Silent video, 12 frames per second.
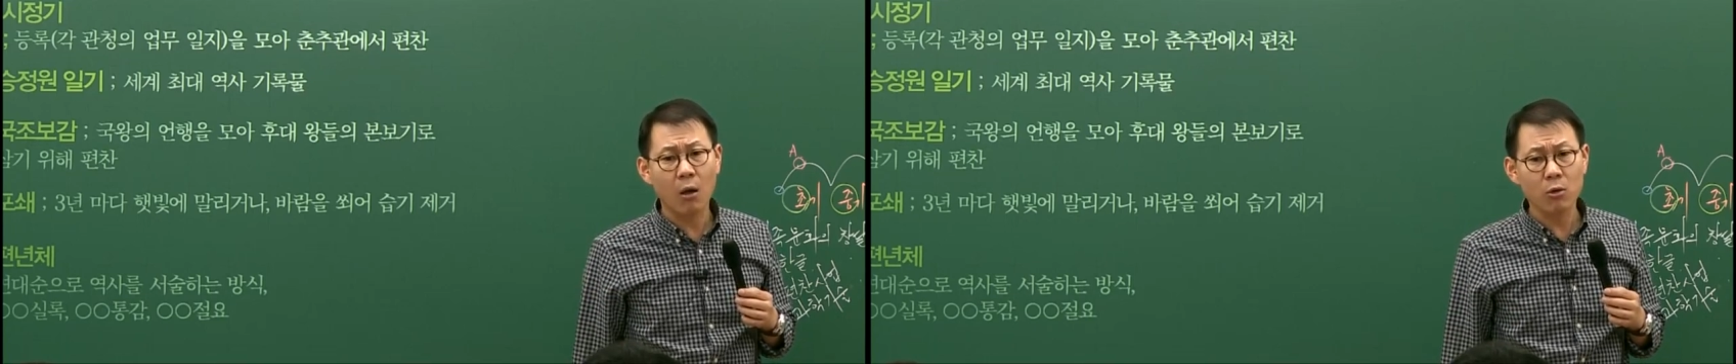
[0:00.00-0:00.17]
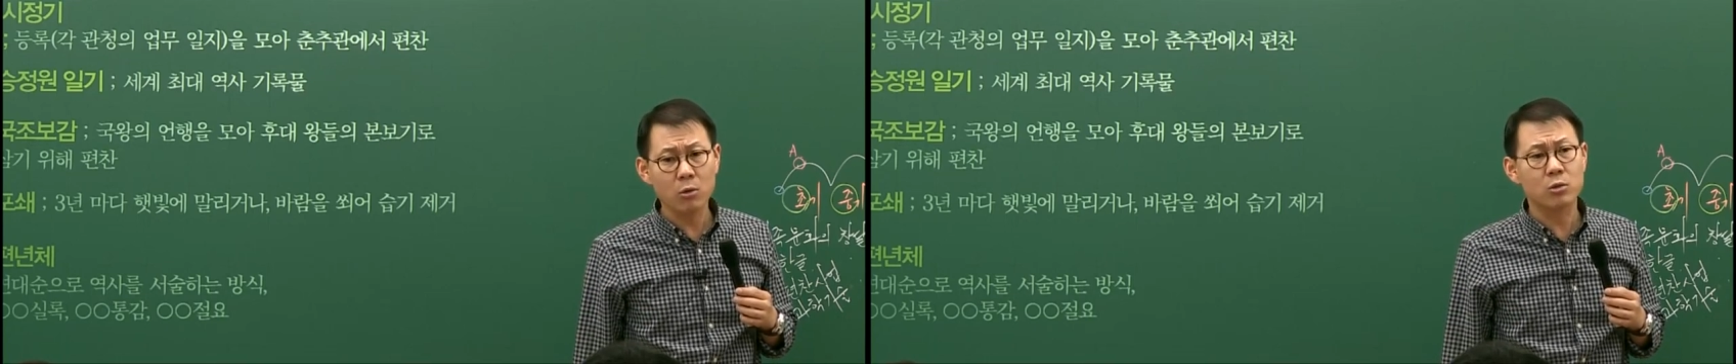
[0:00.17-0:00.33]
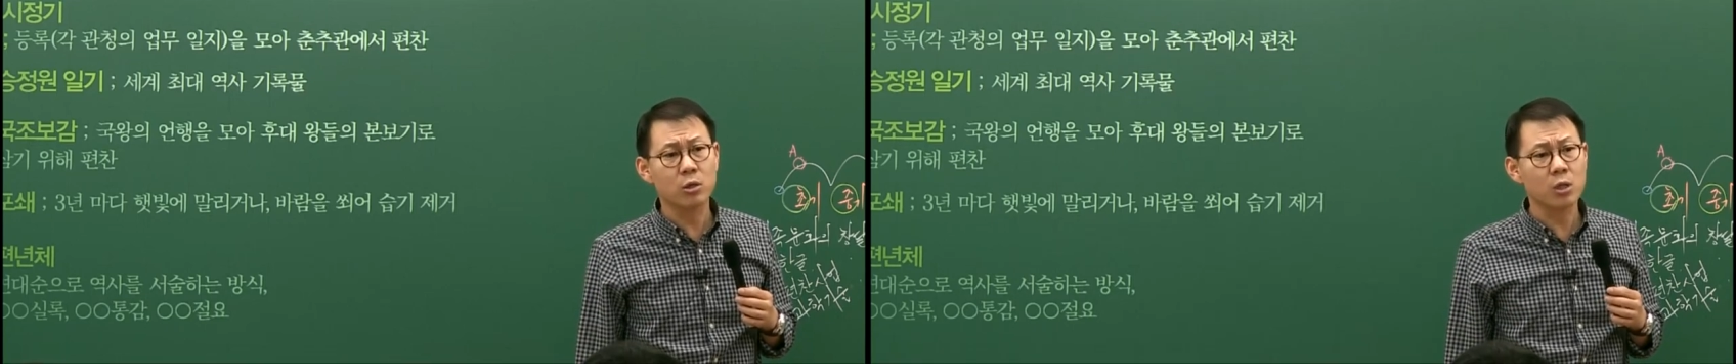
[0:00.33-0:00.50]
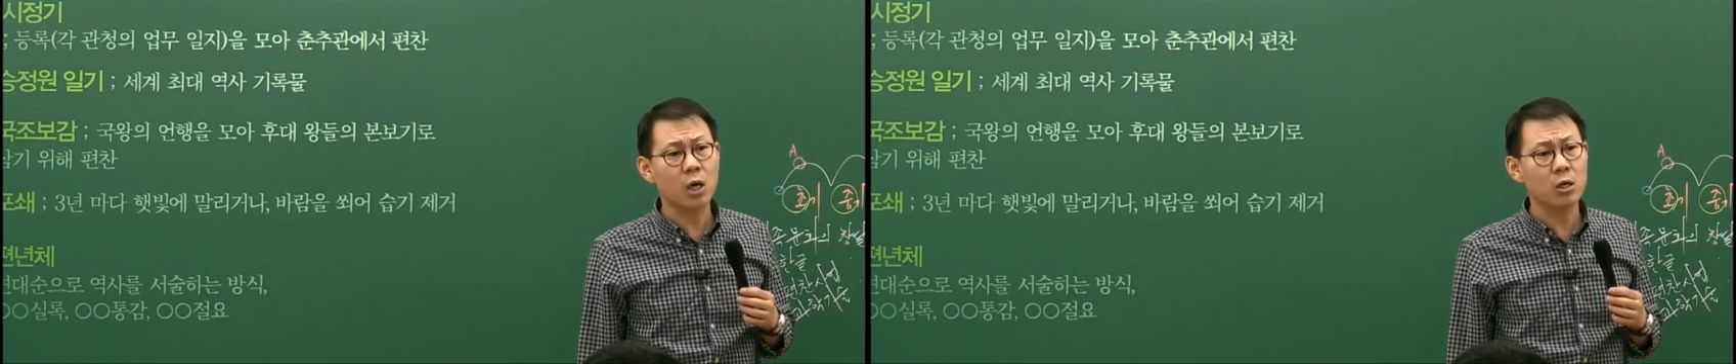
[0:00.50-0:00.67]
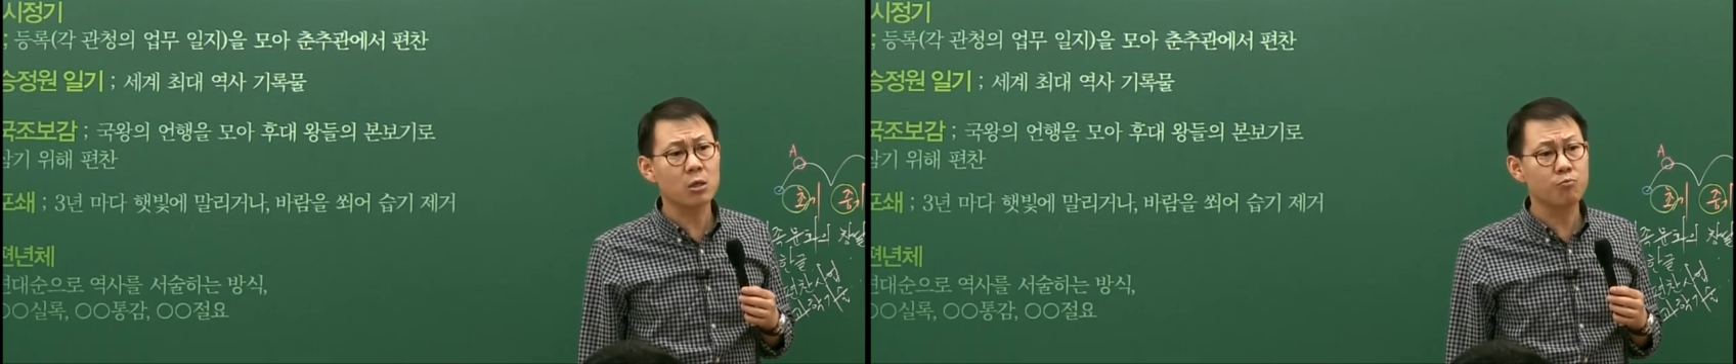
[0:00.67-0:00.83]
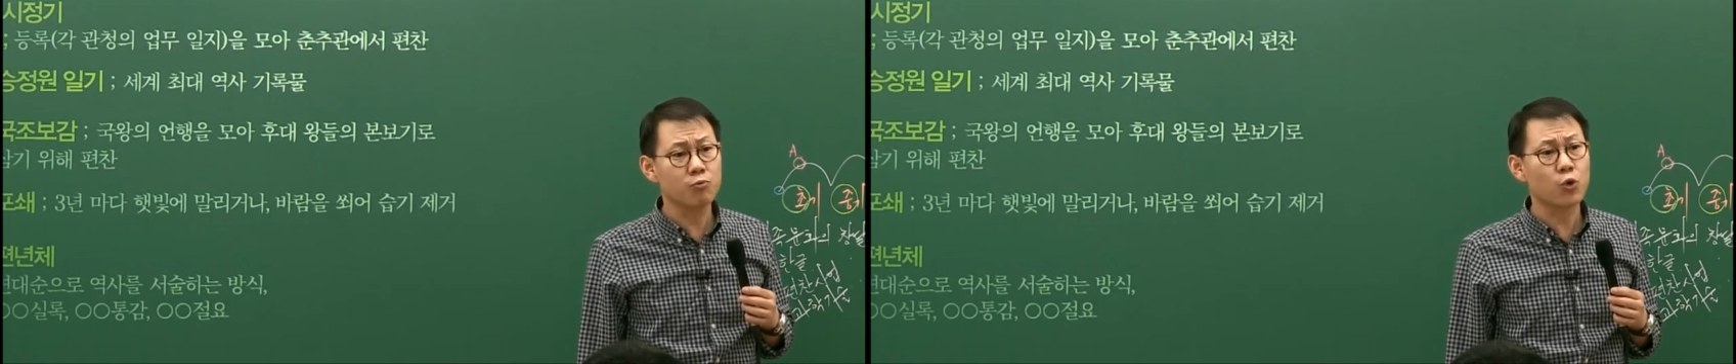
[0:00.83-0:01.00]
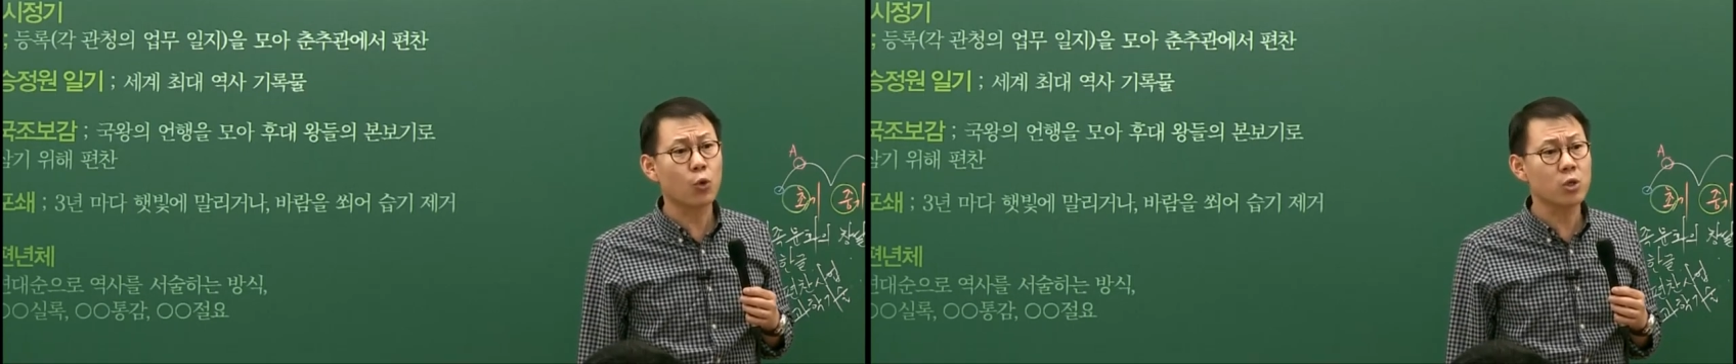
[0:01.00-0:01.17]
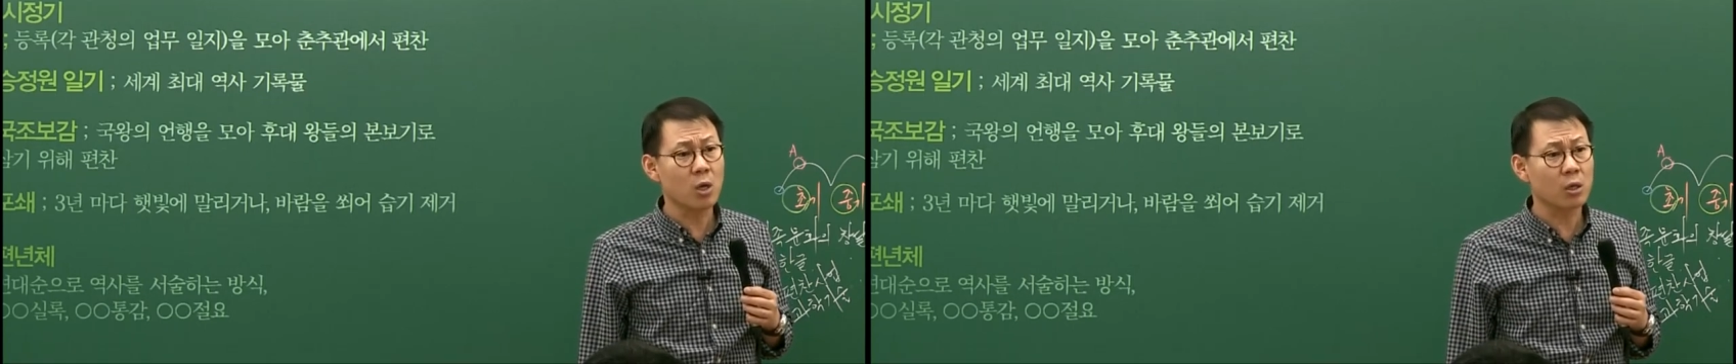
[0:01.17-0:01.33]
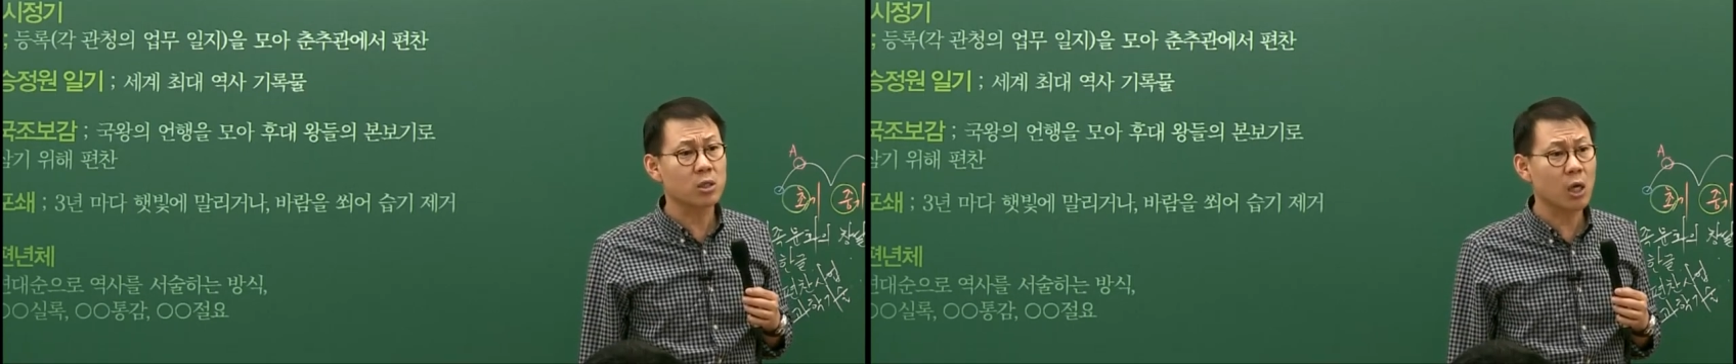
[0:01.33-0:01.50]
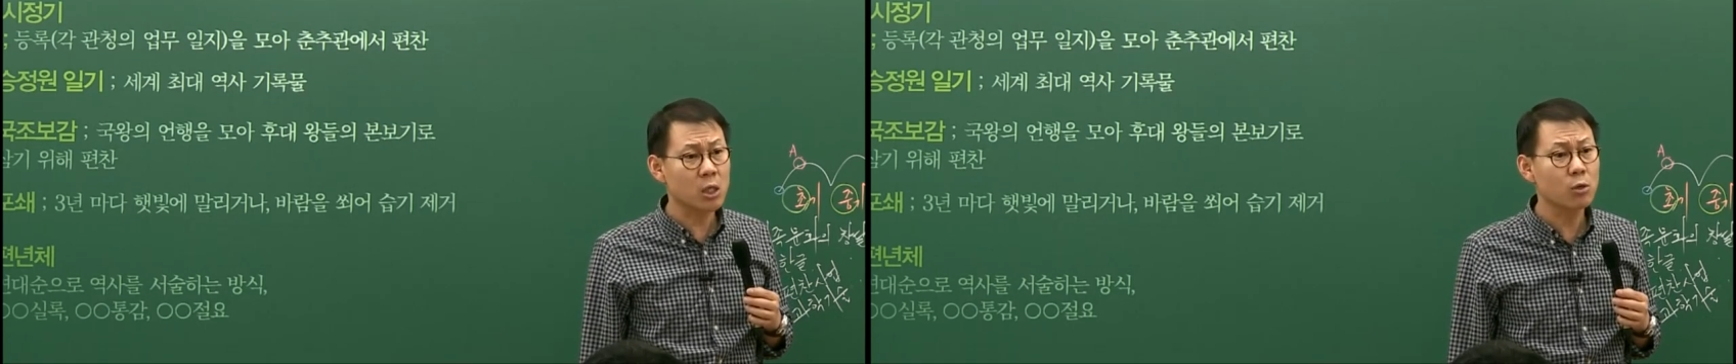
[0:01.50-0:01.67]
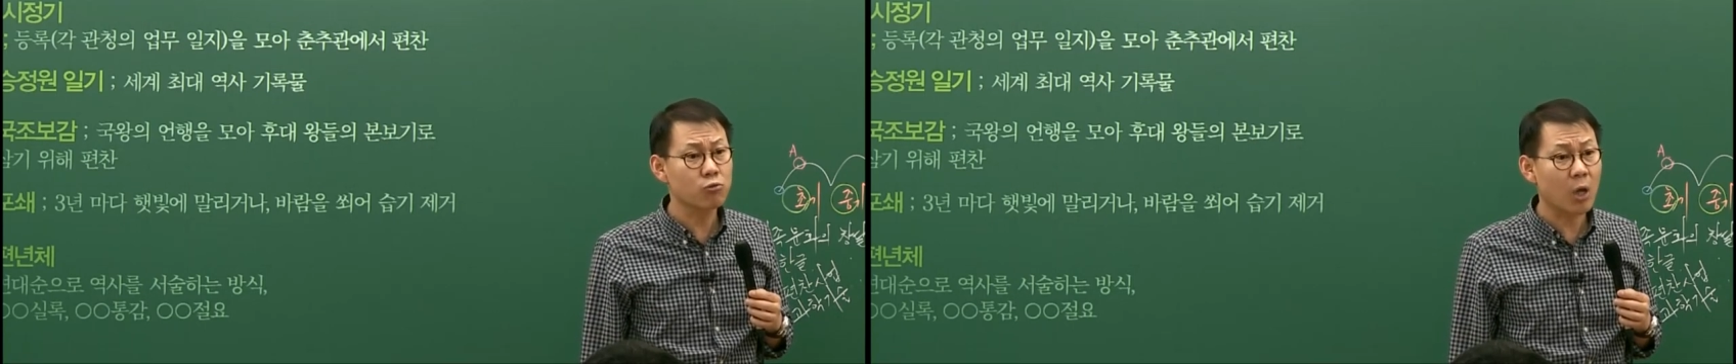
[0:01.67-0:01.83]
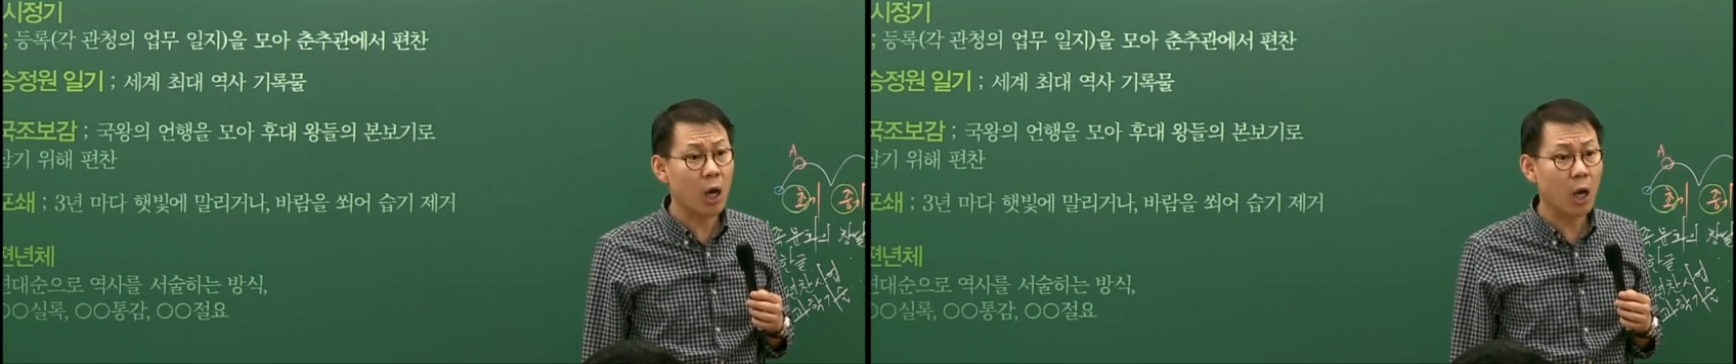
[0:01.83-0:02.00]
그리고 저 새끼는 무조건
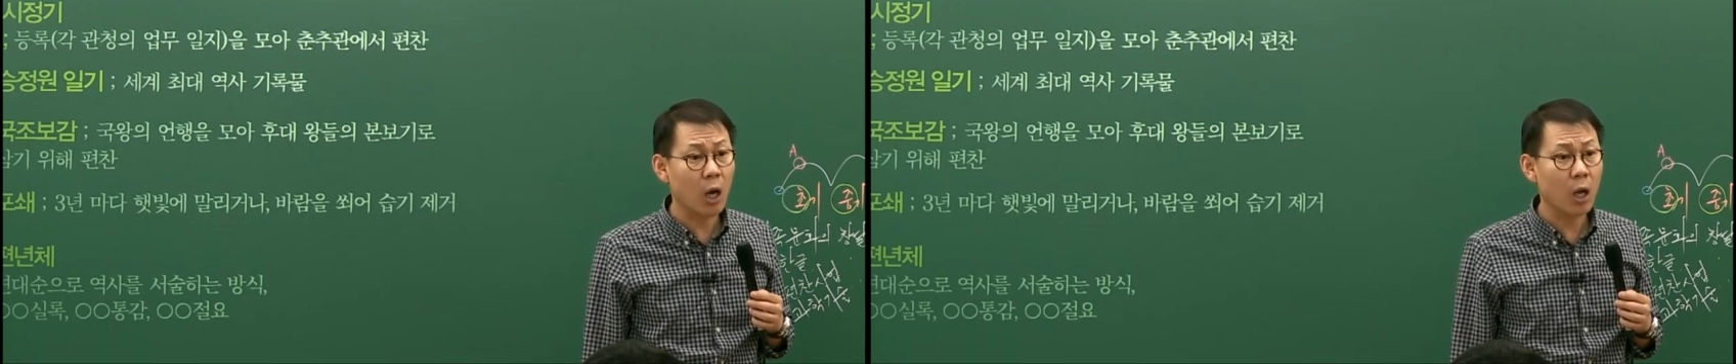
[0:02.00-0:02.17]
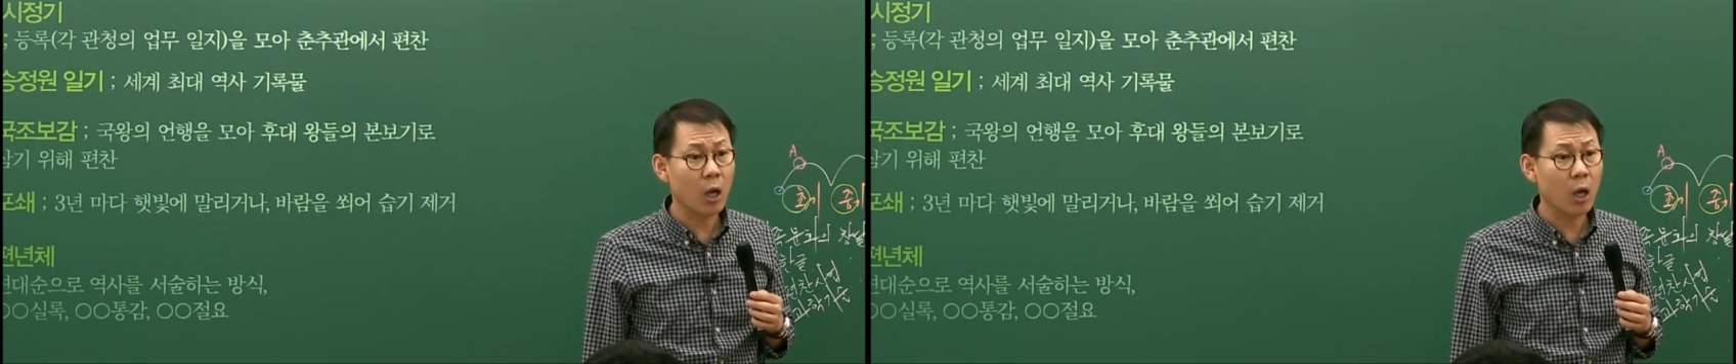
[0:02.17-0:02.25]
역사서구나.